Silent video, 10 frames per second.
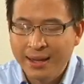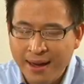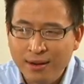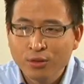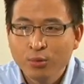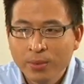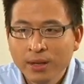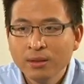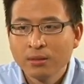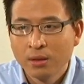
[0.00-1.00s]
dạ con
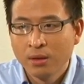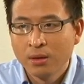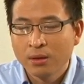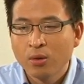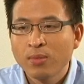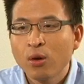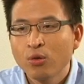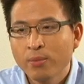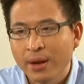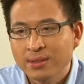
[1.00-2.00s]
biết công lao của
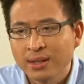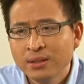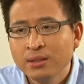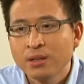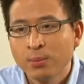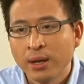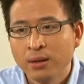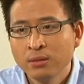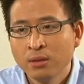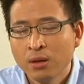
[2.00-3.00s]
mẹ sánh như trời
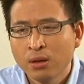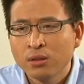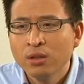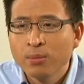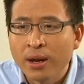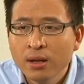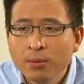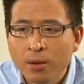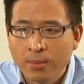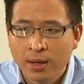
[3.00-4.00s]
biển con thương mẹ
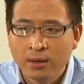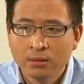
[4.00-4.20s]
nhất mà mẹ